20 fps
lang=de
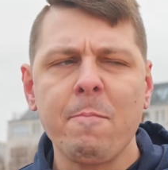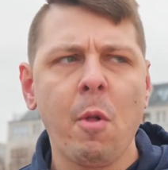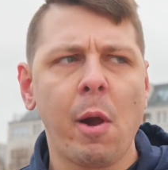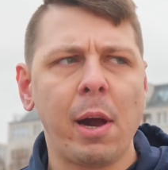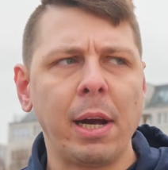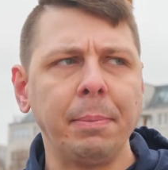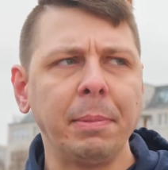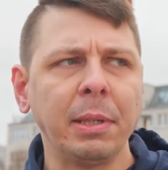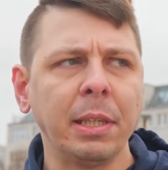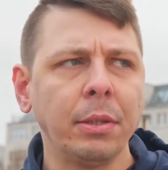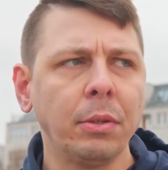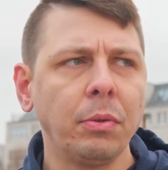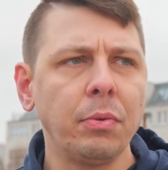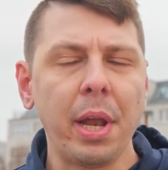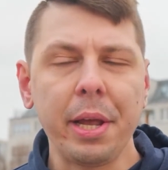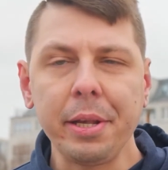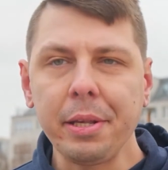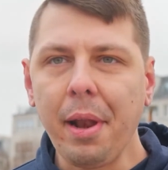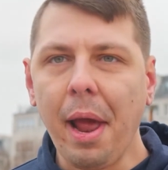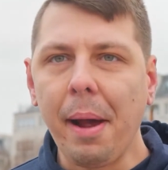Kann man ganz gut
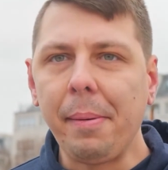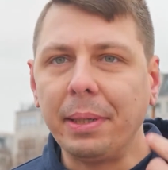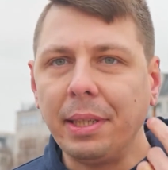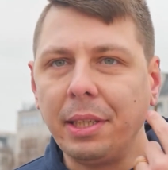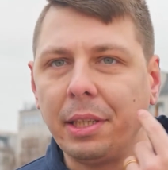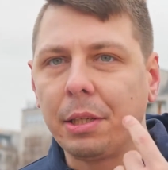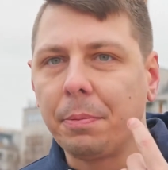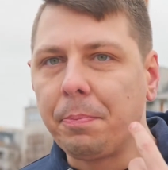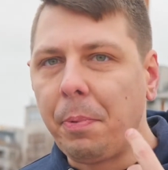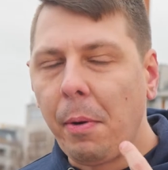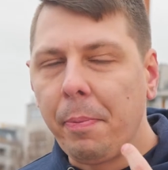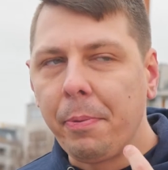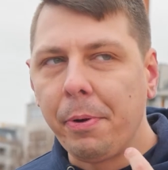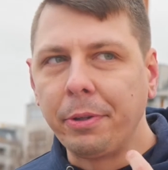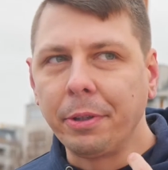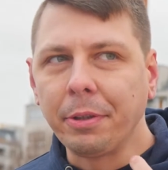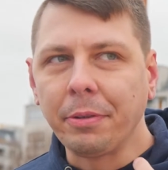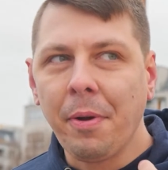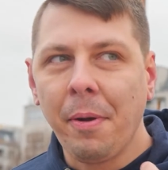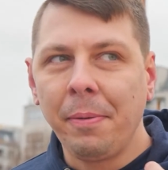essen. Aber dieses
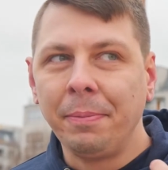Popcorn,